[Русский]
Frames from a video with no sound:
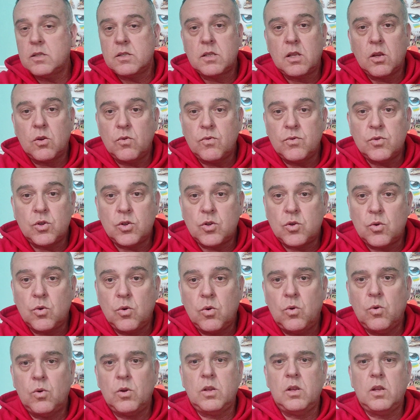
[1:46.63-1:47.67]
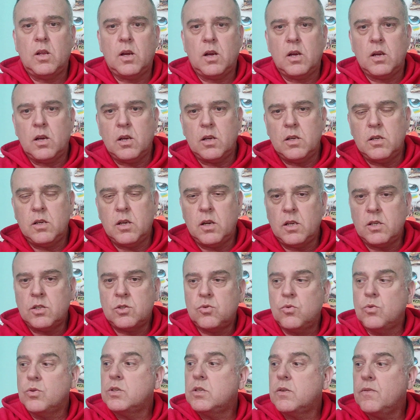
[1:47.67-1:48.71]
сдают все, что угодно,
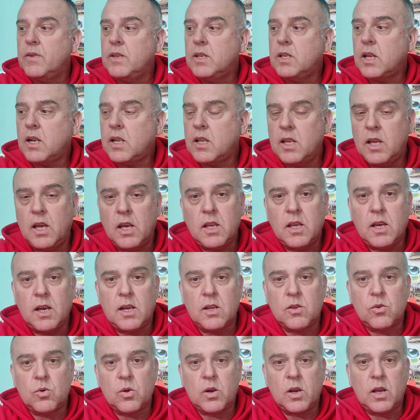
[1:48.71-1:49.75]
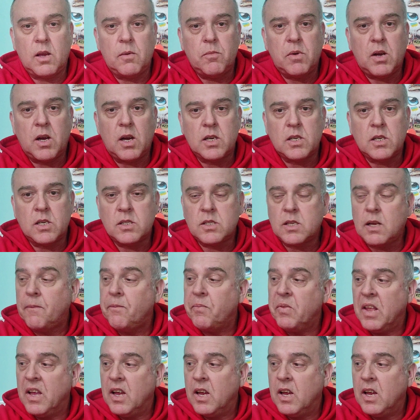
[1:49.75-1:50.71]
ресурсы в интернете, которые им, кажется,